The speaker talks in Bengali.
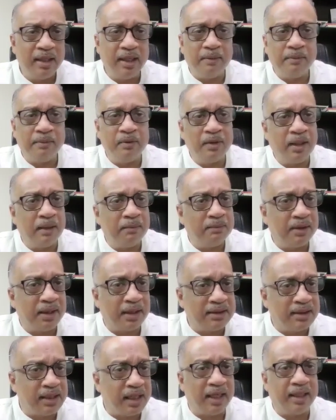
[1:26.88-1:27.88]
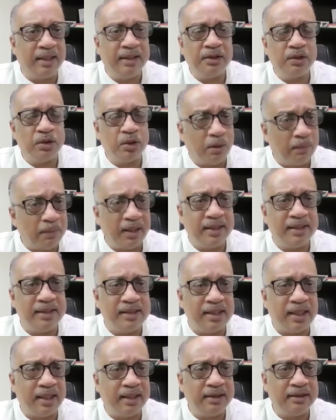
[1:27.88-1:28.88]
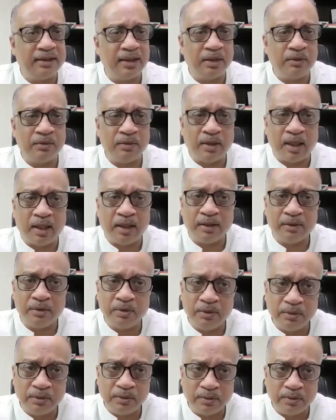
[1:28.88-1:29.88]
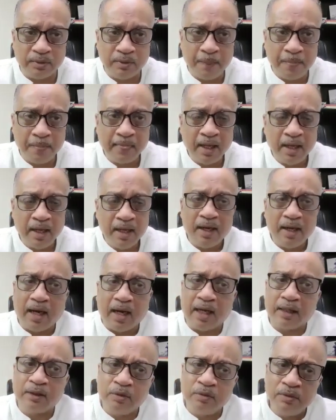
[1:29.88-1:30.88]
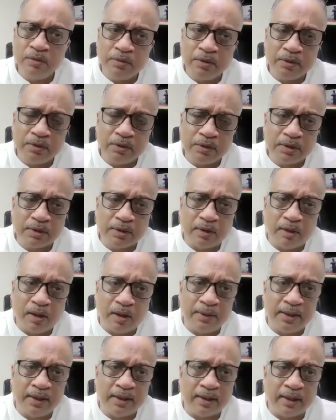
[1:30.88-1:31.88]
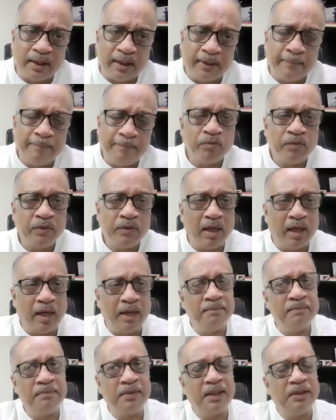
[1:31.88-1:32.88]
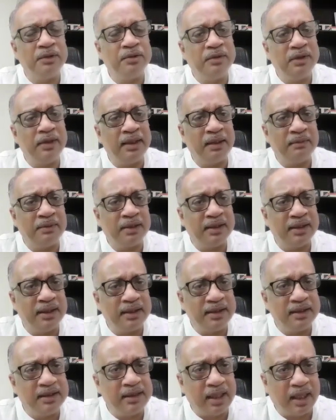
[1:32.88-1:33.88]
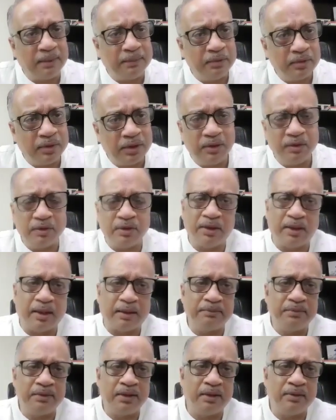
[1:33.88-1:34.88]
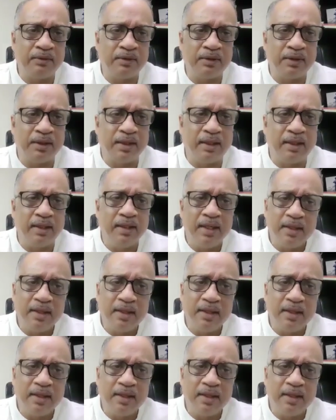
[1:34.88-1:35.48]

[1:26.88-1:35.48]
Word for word: এবং আমরা চাই সবাই চাই যেন না করুক আতঙ্কগ্রস্ত হবেন না আমরা যদি আমাদের যাবতীয় সাবধানতা